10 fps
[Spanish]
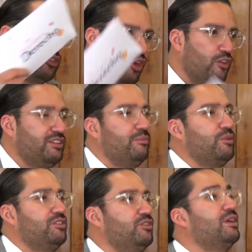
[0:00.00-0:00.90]
todo este
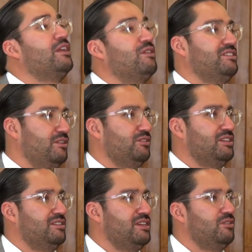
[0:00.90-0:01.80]
proceso que no ha sido
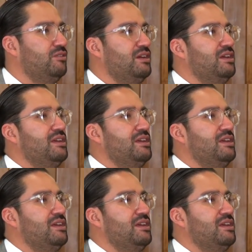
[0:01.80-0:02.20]
sencillo